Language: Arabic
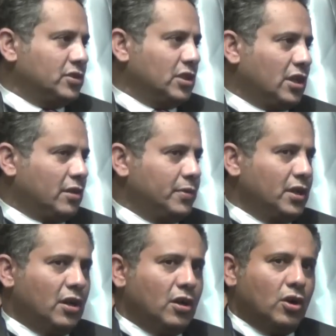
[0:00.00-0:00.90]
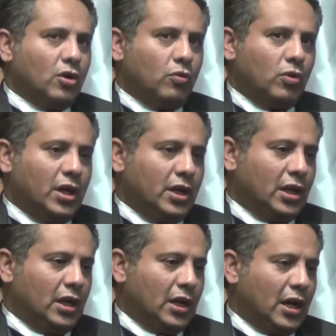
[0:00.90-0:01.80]
مصر العربيه
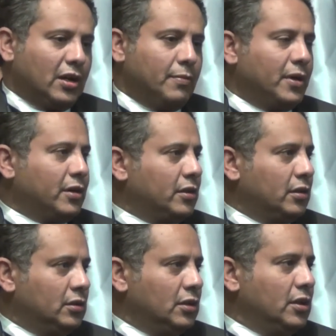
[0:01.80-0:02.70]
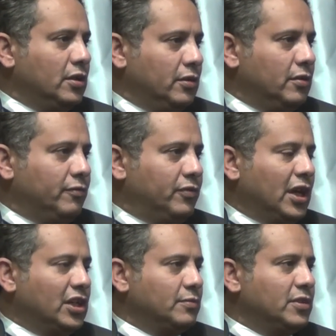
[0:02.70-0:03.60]
وهي الاكبر في
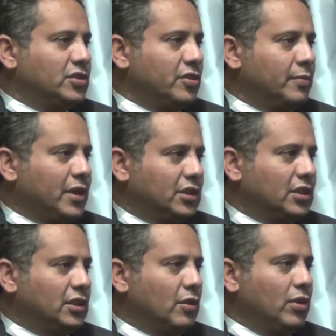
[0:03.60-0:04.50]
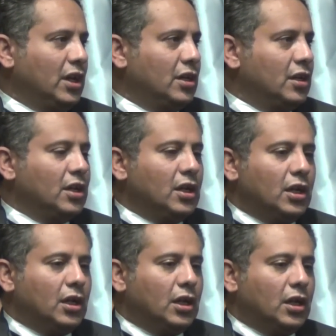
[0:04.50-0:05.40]
حجم الاستثمارات كدوله
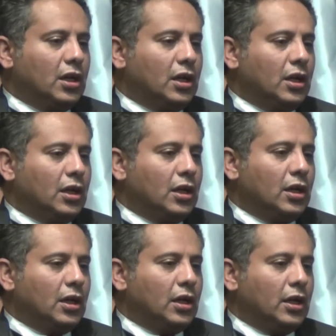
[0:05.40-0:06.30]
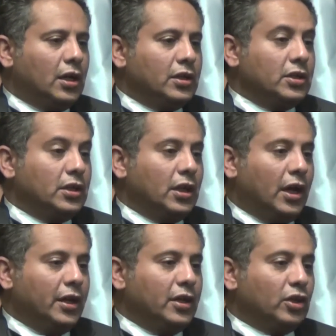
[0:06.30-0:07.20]
آه،
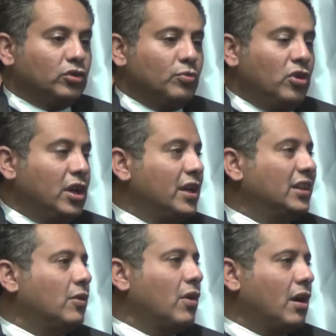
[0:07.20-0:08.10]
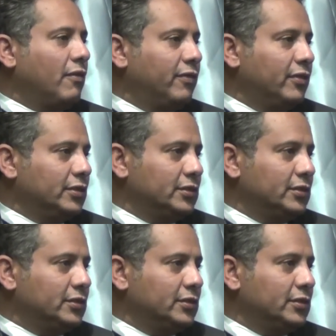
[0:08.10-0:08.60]
يعني الطموح لن يتوقف